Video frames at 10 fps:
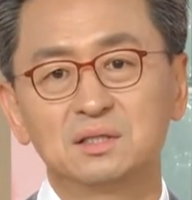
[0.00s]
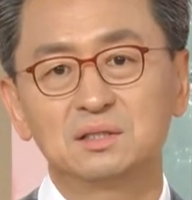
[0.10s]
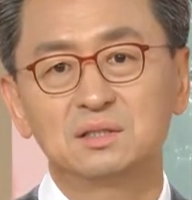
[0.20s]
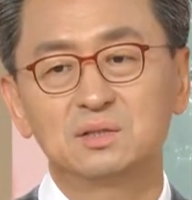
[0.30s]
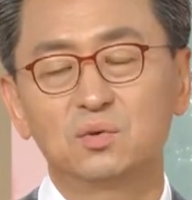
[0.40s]

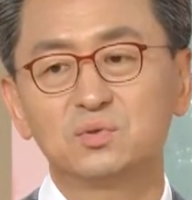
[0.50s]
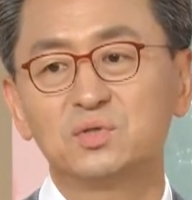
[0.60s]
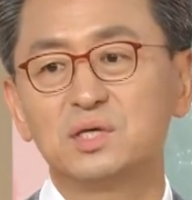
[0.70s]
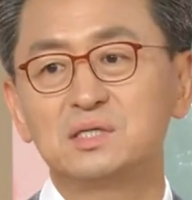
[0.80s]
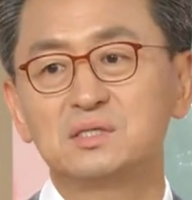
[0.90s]
그
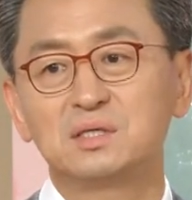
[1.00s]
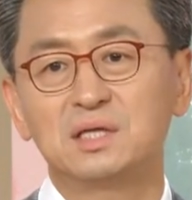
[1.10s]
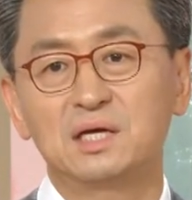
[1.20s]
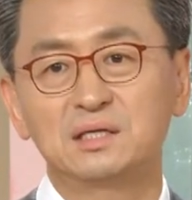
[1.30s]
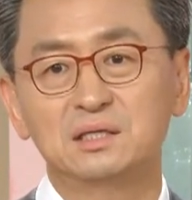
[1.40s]
통증이 있을
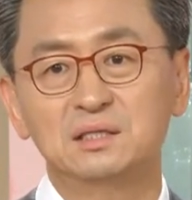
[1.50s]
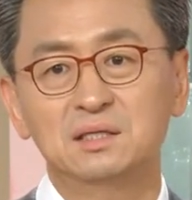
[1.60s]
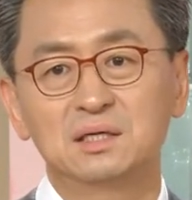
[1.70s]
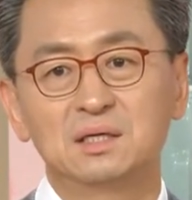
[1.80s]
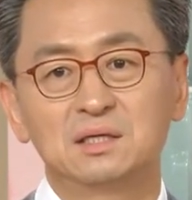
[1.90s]
때는
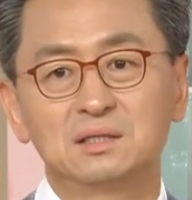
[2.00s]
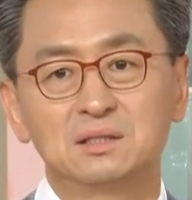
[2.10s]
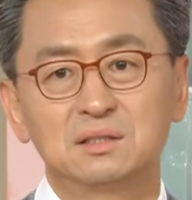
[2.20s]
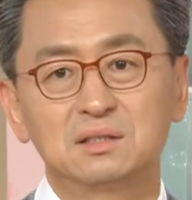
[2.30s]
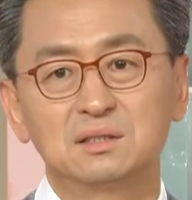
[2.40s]

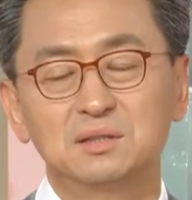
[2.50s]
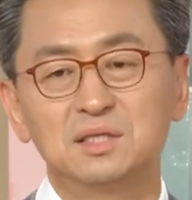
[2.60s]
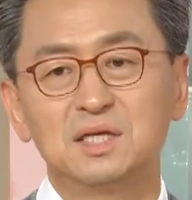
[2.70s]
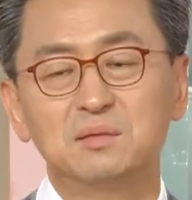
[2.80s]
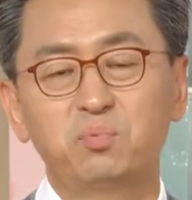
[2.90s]
그
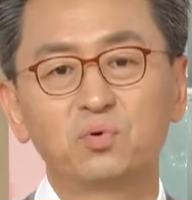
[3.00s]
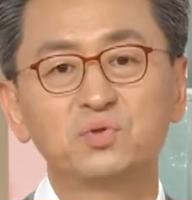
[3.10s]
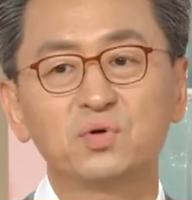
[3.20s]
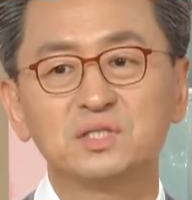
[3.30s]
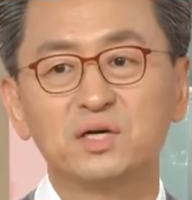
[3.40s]
일단
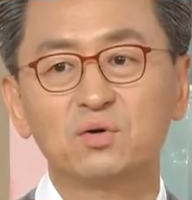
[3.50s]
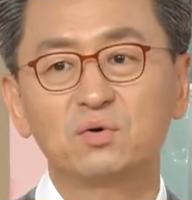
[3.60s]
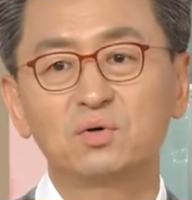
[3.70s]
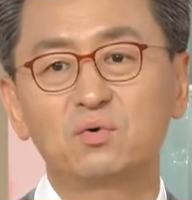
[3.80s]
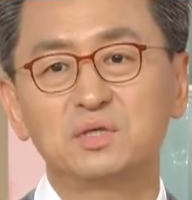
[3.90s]
보조기
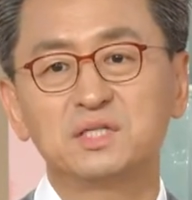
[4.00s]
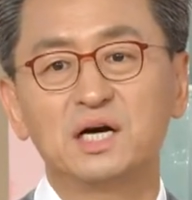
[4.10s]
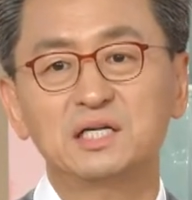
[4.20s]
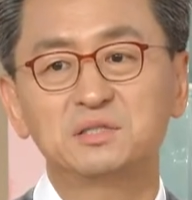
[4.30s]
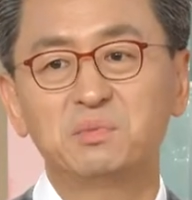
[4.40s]
착용을
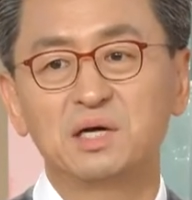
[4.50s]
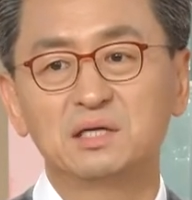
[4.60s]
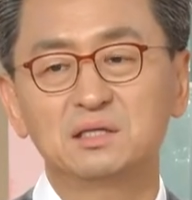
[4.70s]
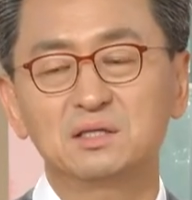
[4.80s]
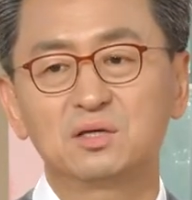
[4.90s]

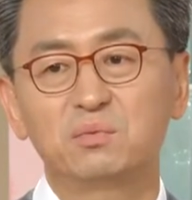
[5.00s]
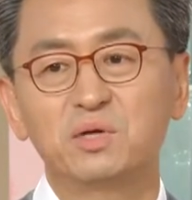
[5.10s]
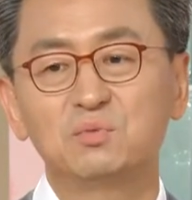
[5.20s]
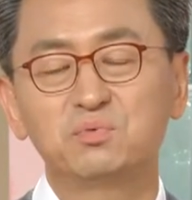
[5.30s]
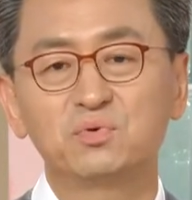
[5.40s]
권장하지만은
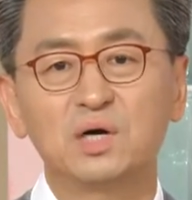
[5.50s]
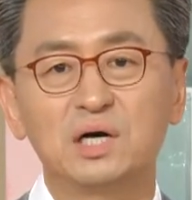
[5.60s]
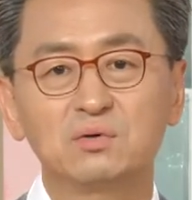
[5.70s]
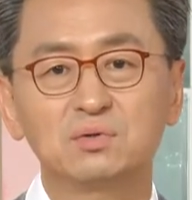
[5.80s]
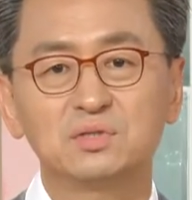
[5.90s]
그럼에도
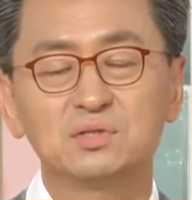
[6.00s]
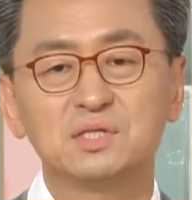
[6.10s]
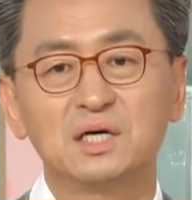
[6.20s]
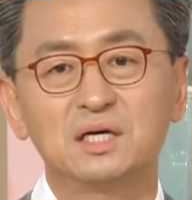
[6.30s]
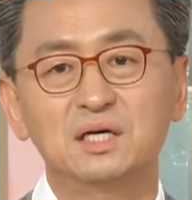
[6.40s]
불구하고
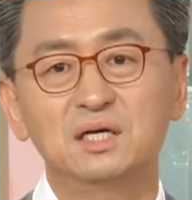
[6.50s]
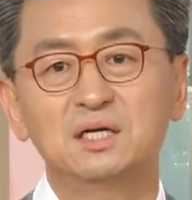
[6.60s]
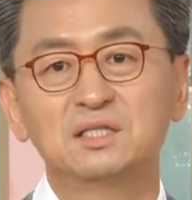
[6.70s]
증상이